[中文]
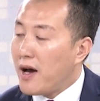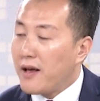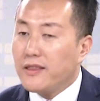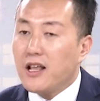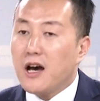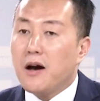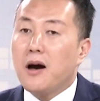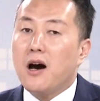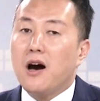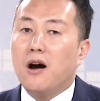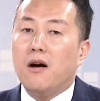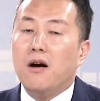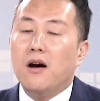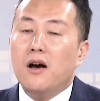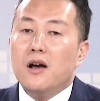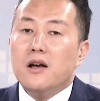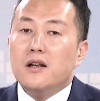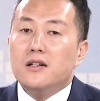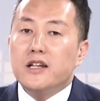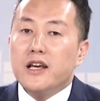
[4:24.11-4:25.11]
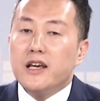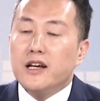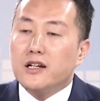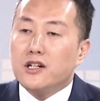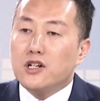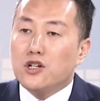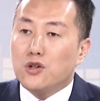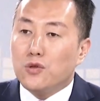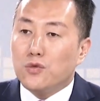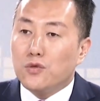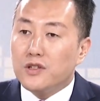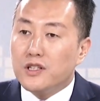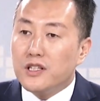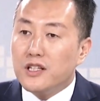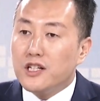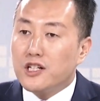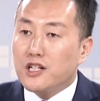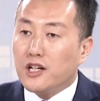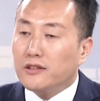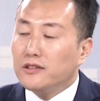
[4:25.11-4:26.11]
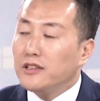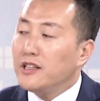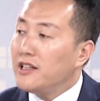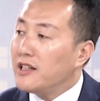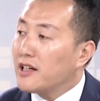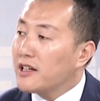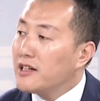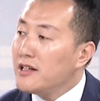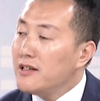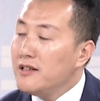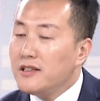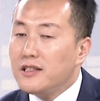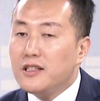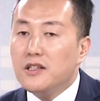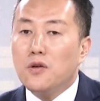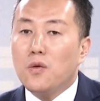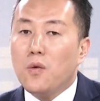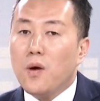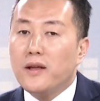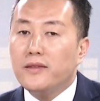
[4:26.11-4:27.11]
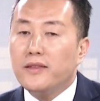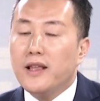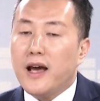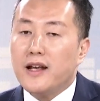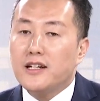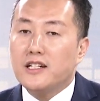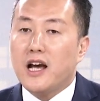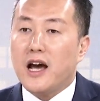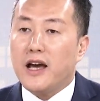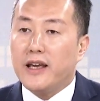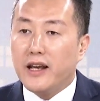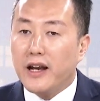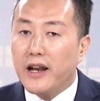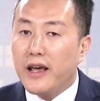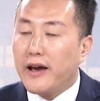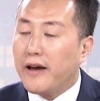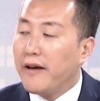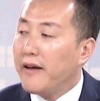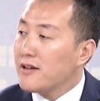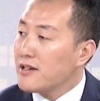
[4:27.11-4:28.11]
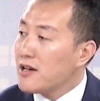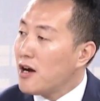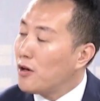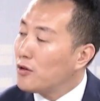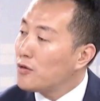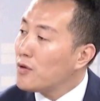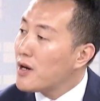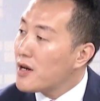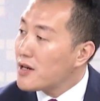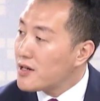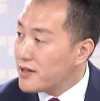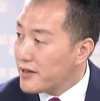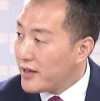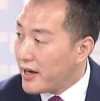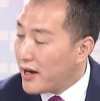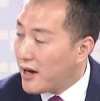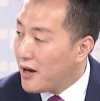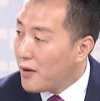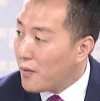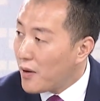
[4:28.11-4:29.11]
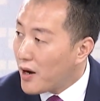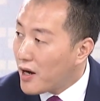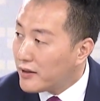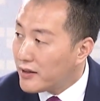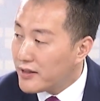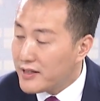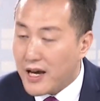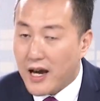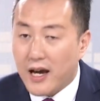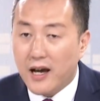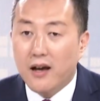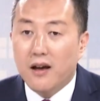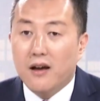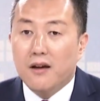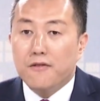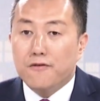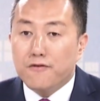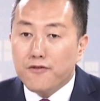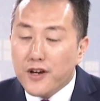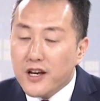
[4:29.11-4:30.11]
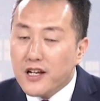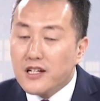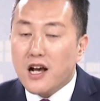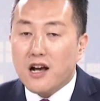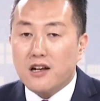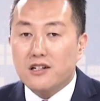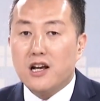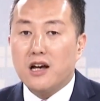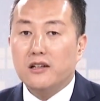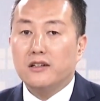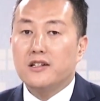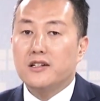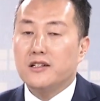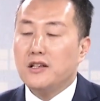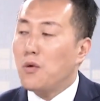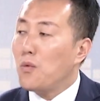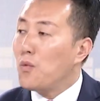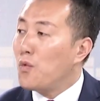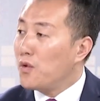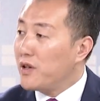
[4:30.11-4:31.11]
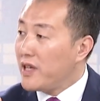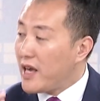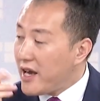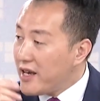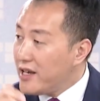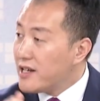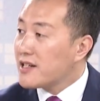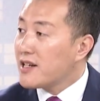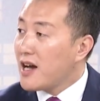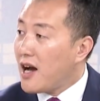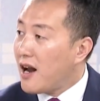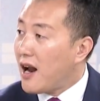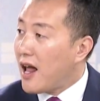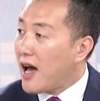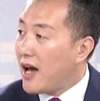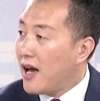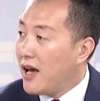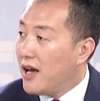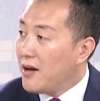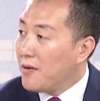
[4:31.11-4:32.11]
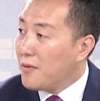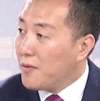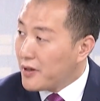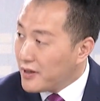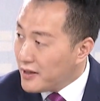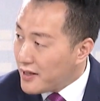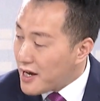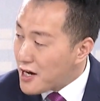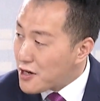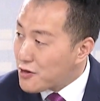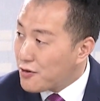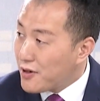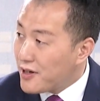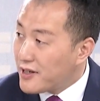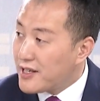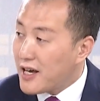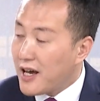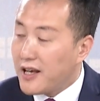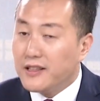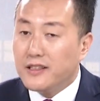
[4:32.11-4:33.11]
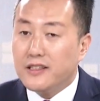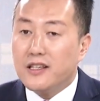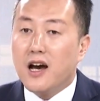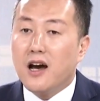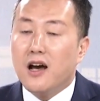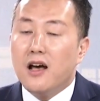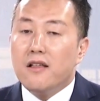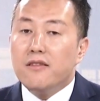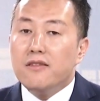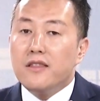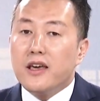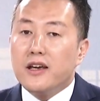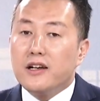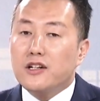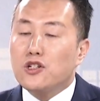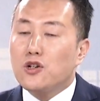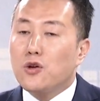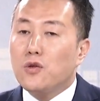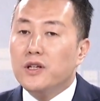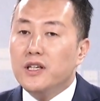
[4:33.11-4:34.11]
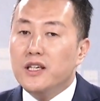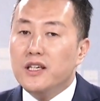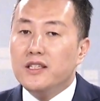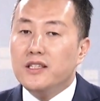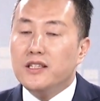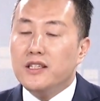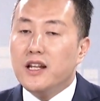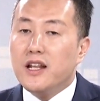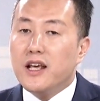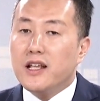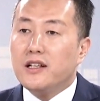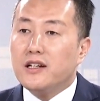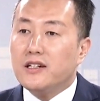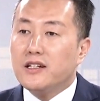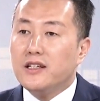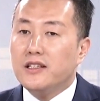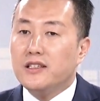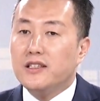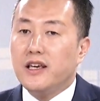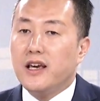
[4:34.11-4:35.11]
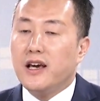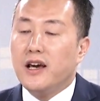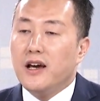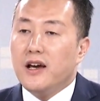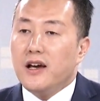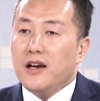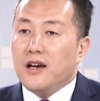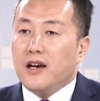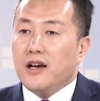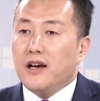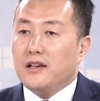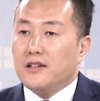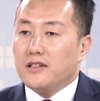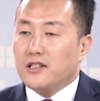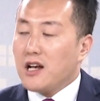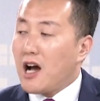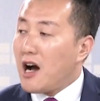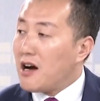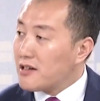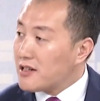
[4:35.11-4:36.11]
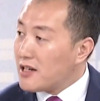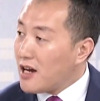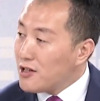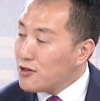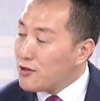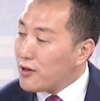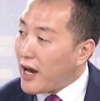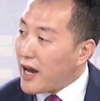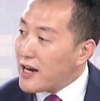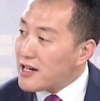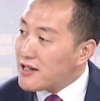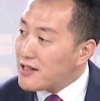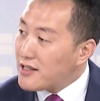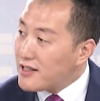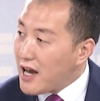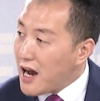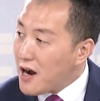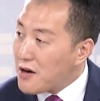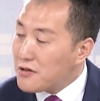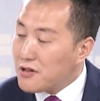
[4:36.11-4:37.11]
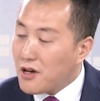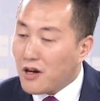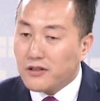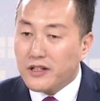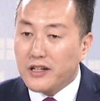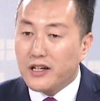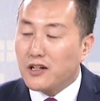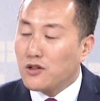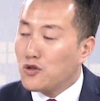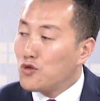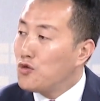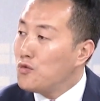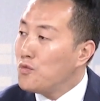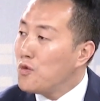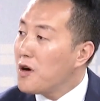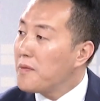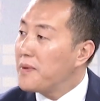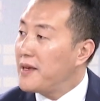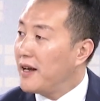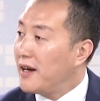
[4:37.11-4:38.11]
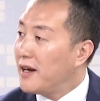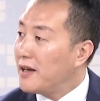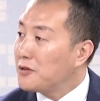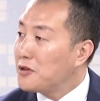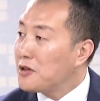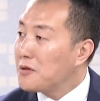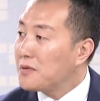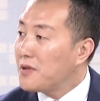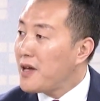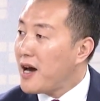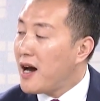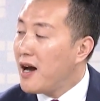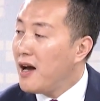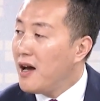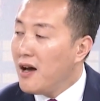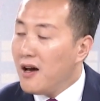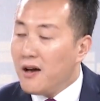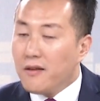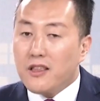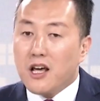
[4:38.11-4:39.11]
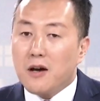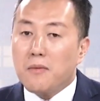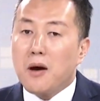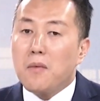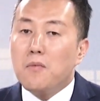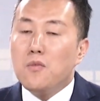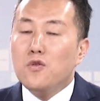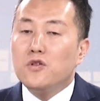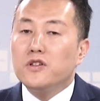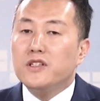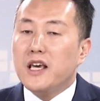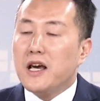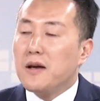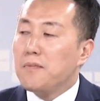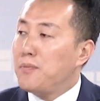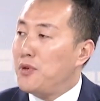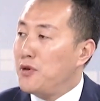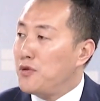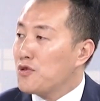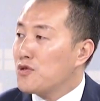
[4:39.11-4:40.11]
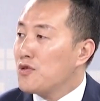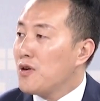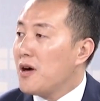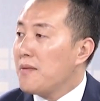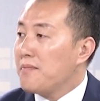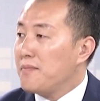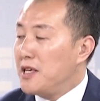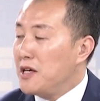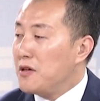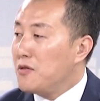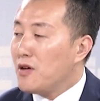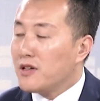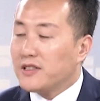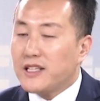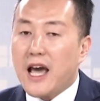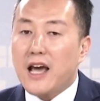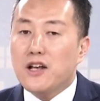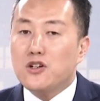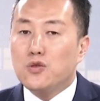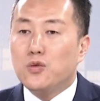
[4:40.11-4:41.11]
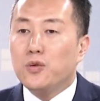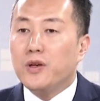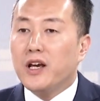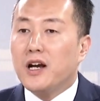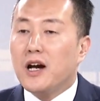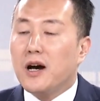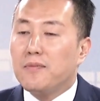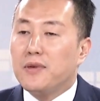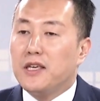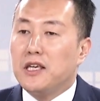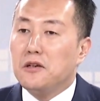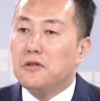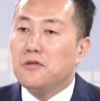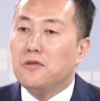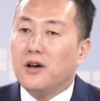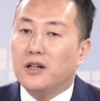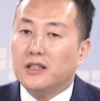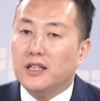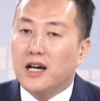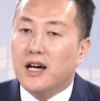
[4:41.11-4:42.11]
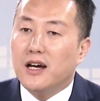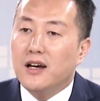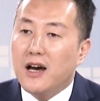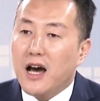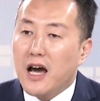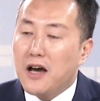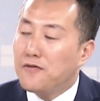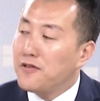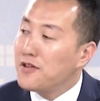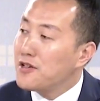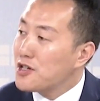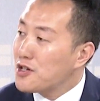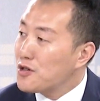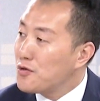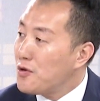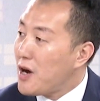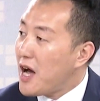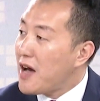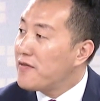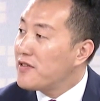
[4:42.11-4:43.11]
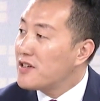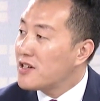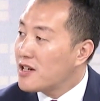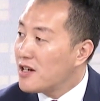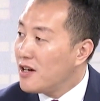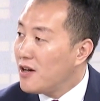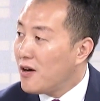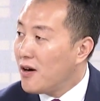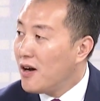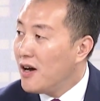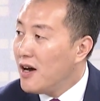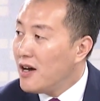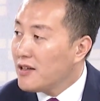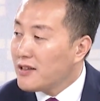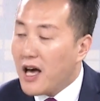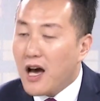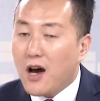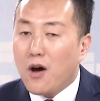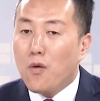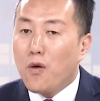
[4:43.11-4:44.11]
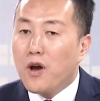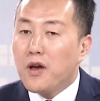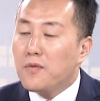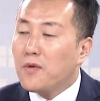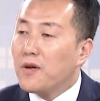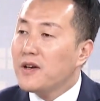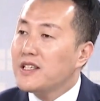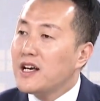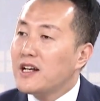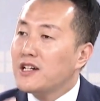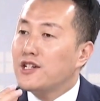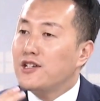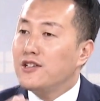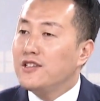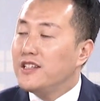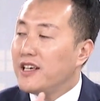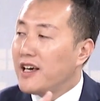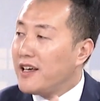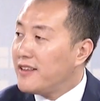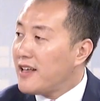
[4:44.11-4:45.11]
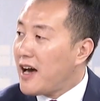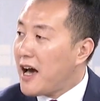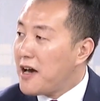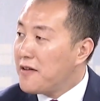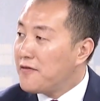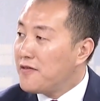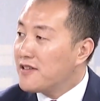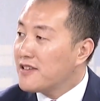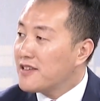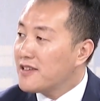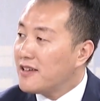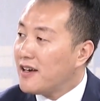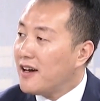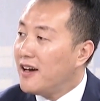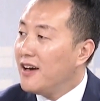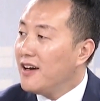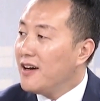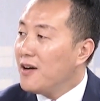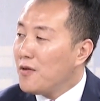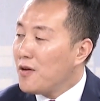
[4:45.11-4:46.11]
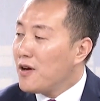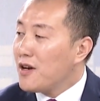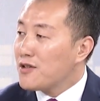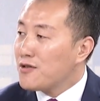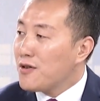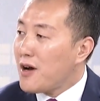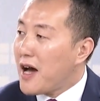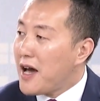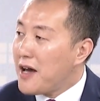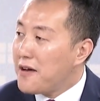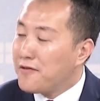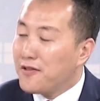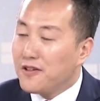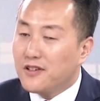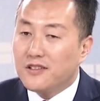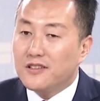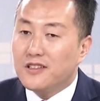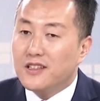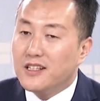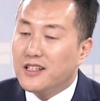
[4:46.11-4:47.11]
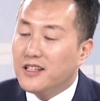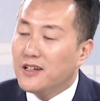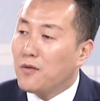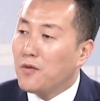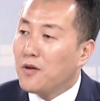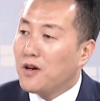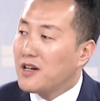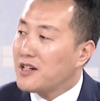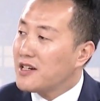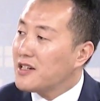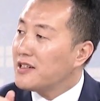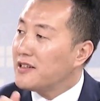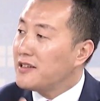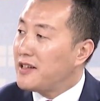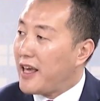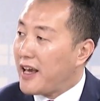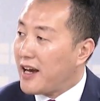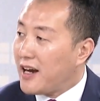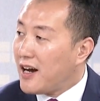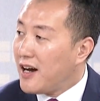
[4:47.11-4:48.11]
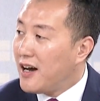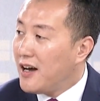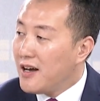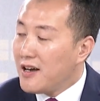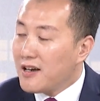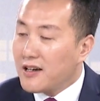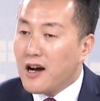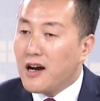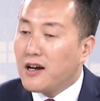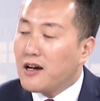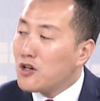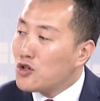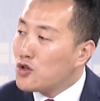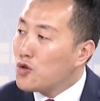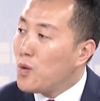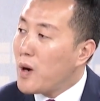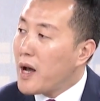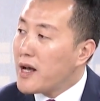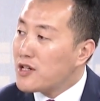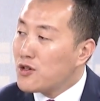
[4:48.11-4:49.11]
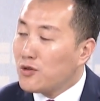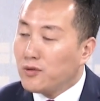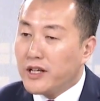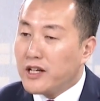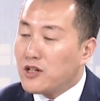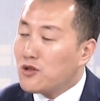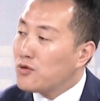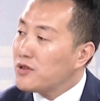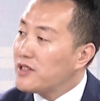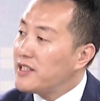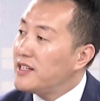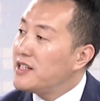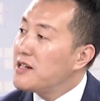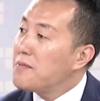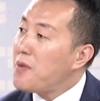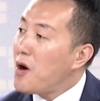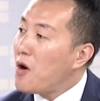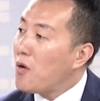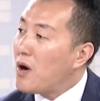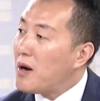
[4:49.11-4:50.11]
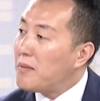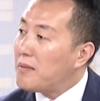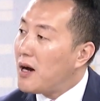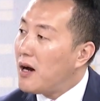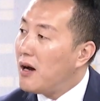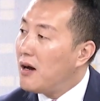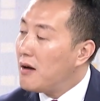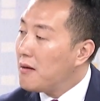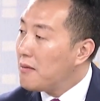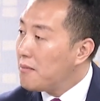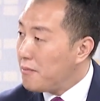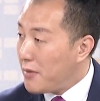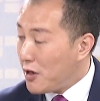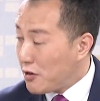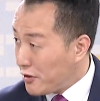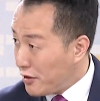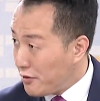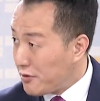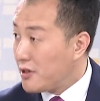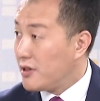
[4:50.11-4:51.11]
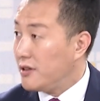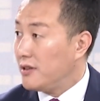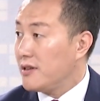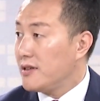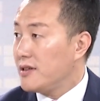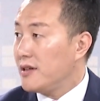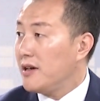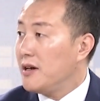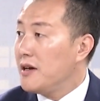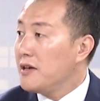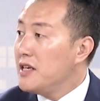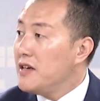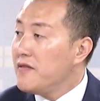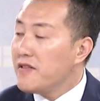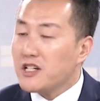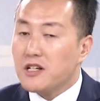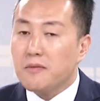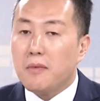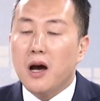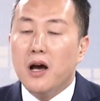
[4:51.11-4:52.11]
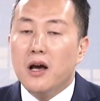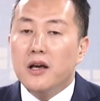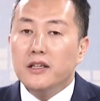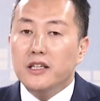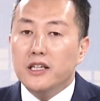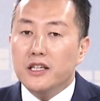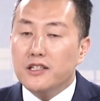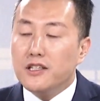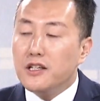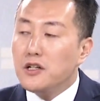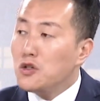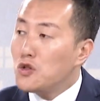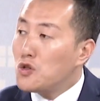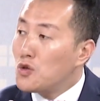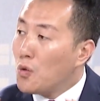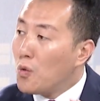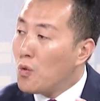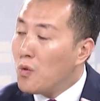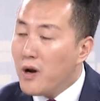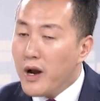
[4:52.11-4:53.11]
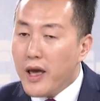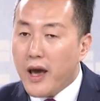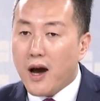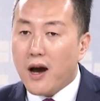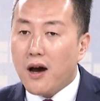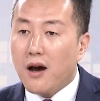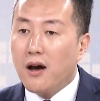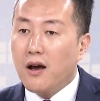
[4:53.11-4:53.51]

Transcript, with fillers: 那好。这个手机整体的更新换代产业链炒了多长时间？我告诉大家，非常长的时间，五年以上了。我跟大家说一下，你像那个时候一系列的这些呃厂商就开始加入到这个触摸屏了，对不对啊？嗯。那么目前，比如说苹果再出一个苹果的 iPhone 十五、iPhone 十六，它会不会像之前的 iPhone 四，或者说 iPhone 七，或者是哪个刚刚出来的时候那时候形成爆款吗？没有这种可能性，因为什么？已经容量。